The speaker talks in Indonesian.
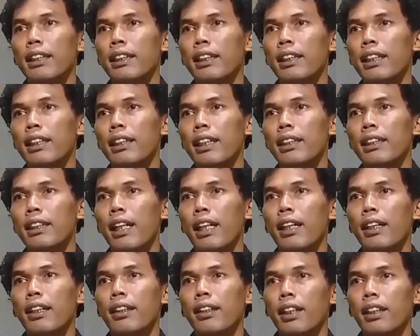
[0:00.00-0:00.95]
di sini
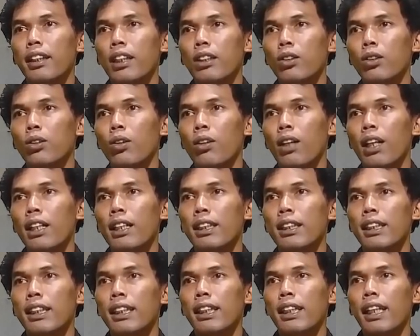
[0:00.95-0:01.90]
saja kita contohkan
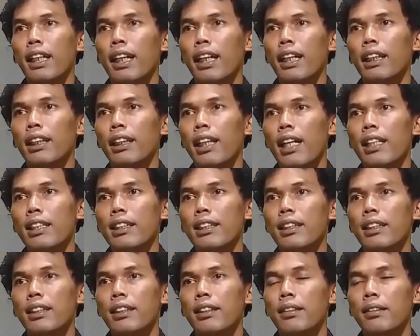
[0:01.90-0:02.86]
di
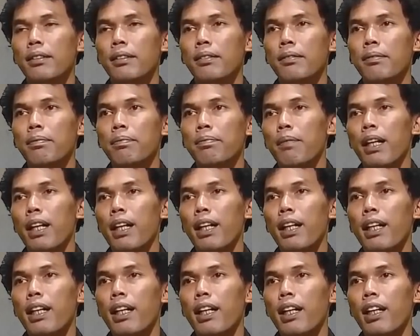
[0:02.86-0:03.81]
retas
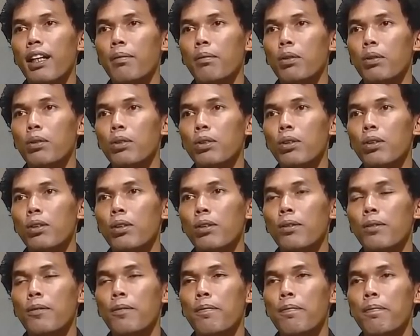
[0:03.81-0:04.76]
maka akan muncul
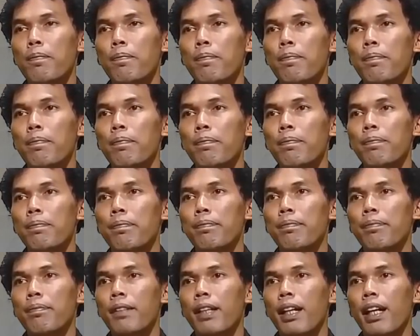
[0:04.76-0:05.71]

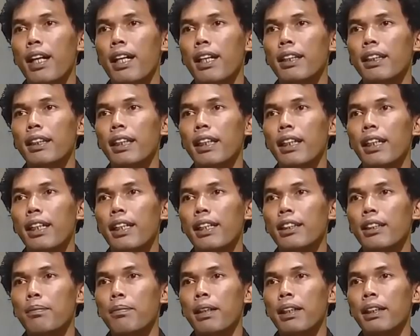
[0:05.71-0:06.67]
artikel
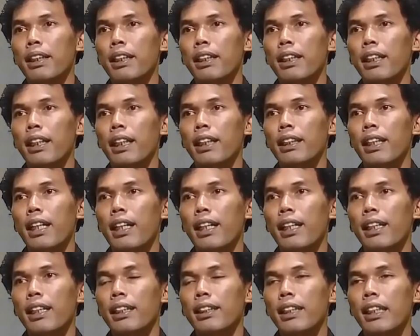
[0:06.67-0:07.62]
seperti ini kita
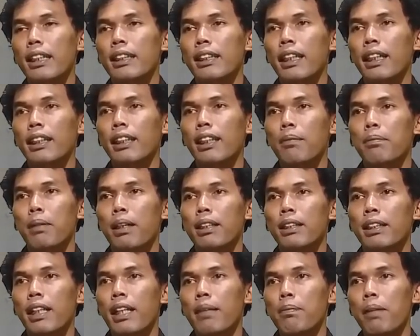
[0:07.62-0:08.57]
klik saja kita
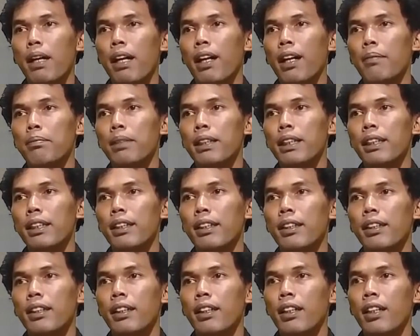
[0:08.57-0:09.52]
baca pahami
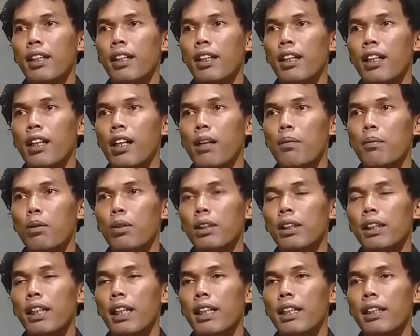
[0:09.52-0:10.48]

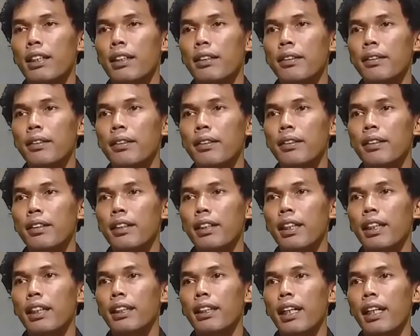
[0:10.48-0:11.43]
kemudian
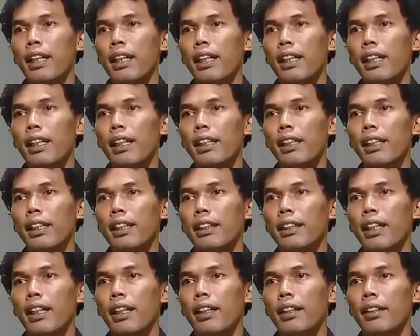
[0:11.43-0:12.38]
kita klik
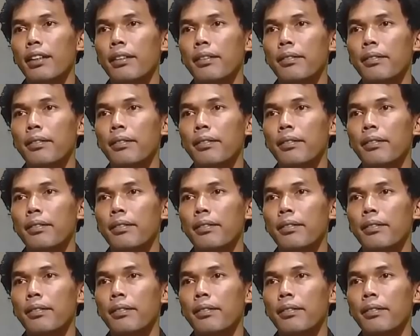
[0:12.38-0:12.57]
linknya